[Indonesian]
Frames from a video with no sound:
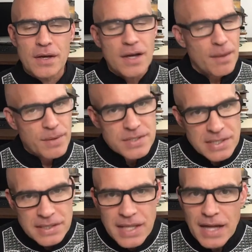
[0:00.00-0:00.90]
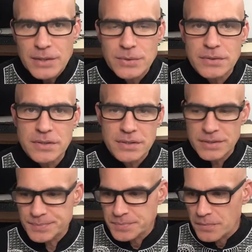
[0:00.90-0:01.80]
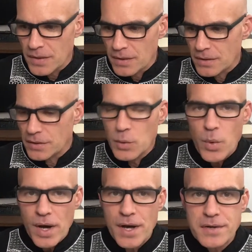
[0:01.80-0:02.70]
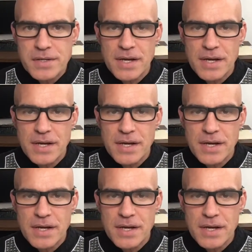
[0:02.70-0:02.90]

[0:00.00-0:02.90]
kami selalu ke keluar